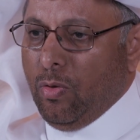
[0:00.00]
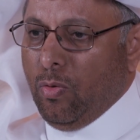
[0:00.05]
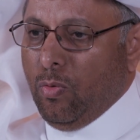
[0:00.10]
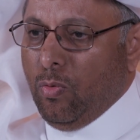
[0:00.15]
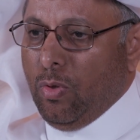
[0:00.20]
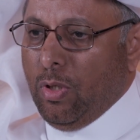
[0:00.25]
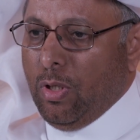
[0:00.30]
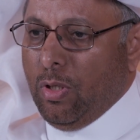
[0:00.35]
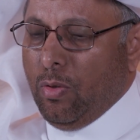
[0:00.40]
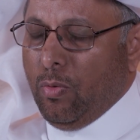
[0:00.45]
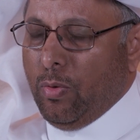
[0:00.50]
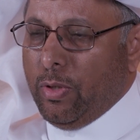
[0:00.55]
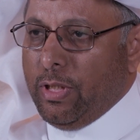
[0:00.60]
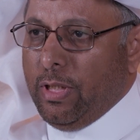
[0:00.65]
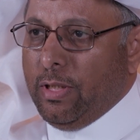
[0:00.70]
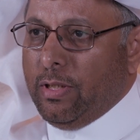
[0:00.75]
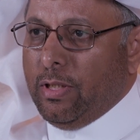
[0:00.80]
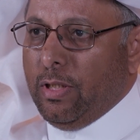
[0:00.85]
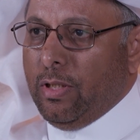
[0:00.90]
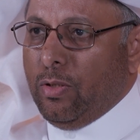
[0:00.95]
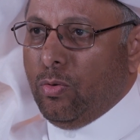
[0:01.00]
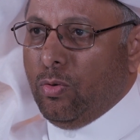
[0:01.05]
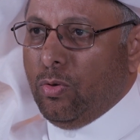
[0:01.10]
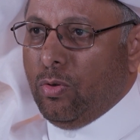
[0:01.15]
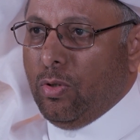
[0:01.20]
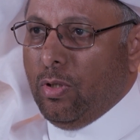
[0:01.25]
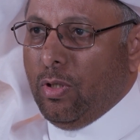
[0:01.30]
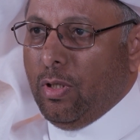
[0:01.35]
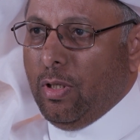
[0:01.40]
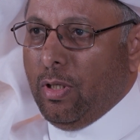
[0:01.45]
ووجدت
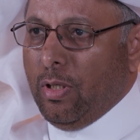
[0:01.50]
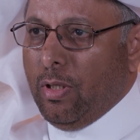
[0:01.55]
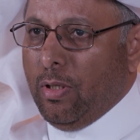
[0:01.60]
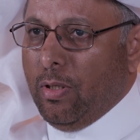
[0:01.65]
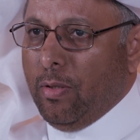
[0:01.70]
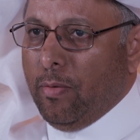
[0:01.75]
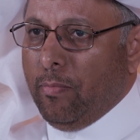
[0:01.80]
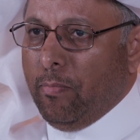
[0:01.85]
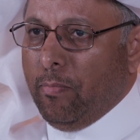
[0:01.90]
أنه آه،